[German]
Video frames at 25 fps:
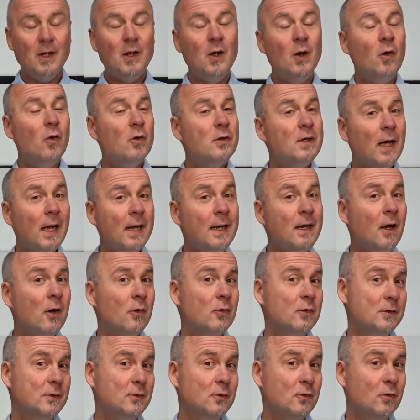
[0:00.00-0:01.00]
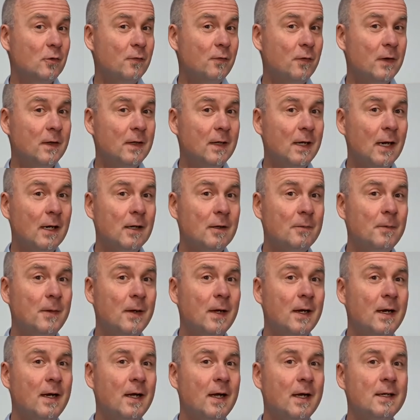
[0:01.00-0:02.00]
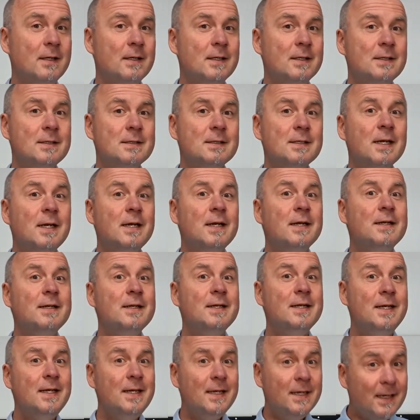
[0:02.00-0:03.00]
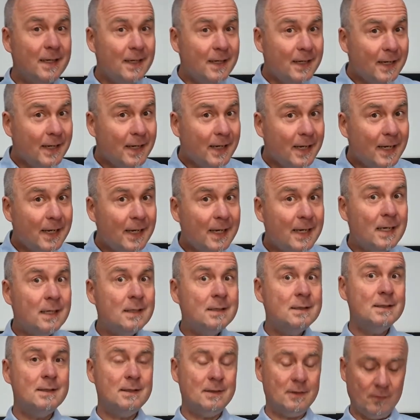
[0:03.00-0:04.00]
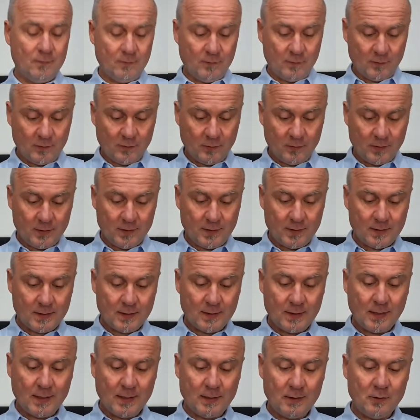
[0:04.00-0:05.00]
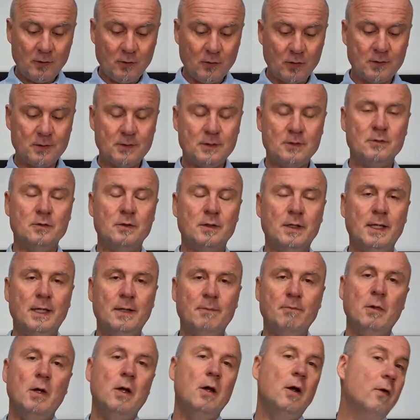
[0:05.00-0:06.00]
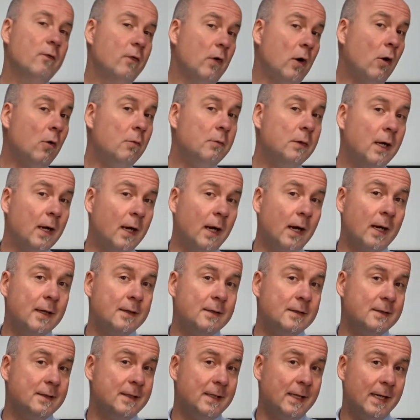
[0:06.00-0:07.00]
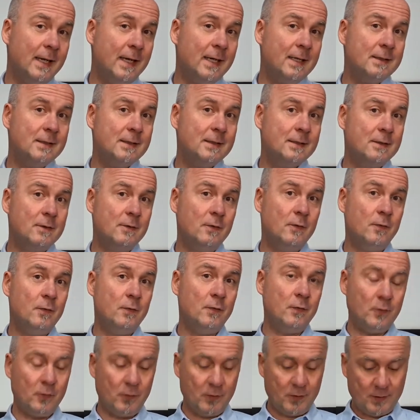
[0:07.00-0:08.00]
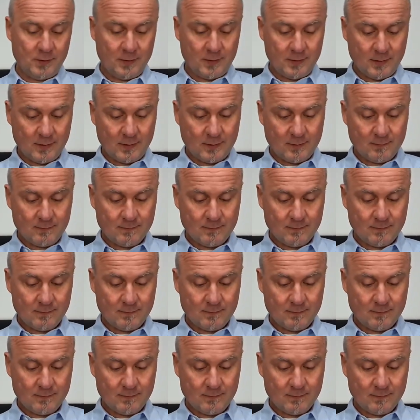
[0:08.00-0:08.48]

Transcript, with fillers: Und ein Ausdruck von Dankbarkeit ist die ersten Früchte an Gott zu geben. Warum gerade die ersten Früchte?